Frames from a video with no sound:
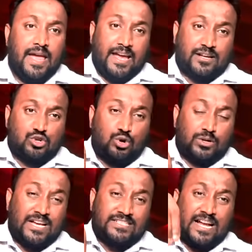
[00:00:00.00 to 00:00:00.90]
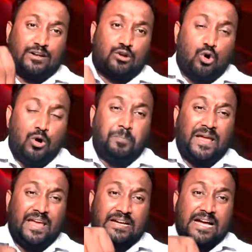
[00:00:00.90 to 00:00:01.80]
एक छोटा सा ड्रोन
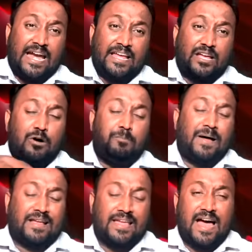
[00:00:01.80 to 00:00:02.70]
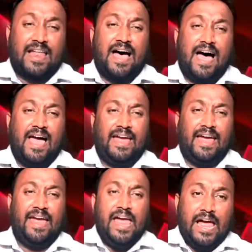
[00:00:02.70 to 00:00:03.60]
भी गाड़ी के ऊपर गिरा रहा है
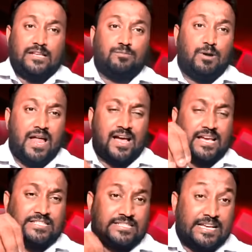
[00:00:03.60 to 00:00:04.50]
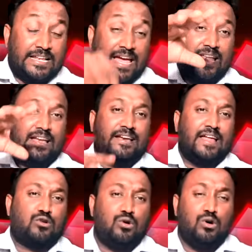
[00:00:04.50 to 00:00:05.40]
हिजबुल्ला के सीनियर लीडर
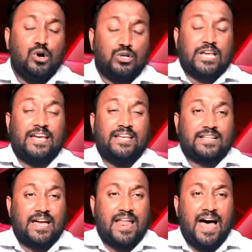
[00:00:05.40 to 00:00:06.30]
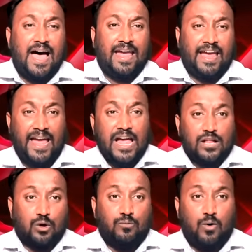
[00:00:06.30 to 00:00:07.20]
को शहीद कर रहा है
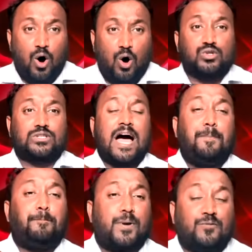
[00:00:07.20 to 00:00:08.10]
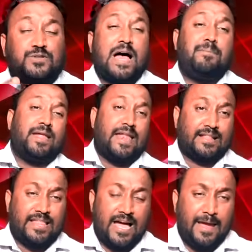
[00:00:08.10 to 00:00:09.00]
तो वो उसका प्रूफ सामने
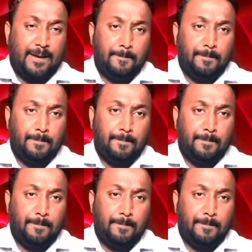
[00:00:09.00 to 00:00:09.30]
रखता है